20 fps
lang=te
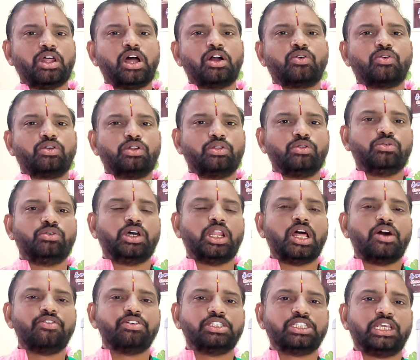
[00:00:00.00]
రాకూడదు
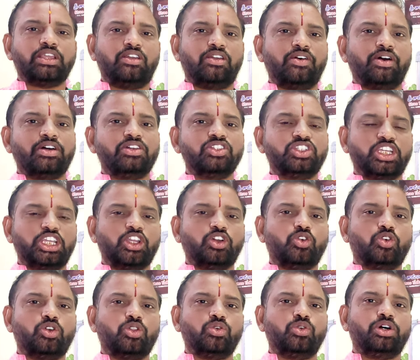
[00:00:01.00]
అలా వస్తే వివాహం
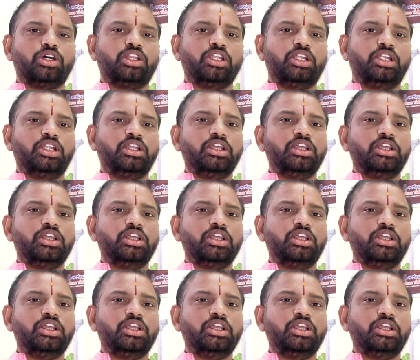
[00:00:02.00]
చేయకూడదు అని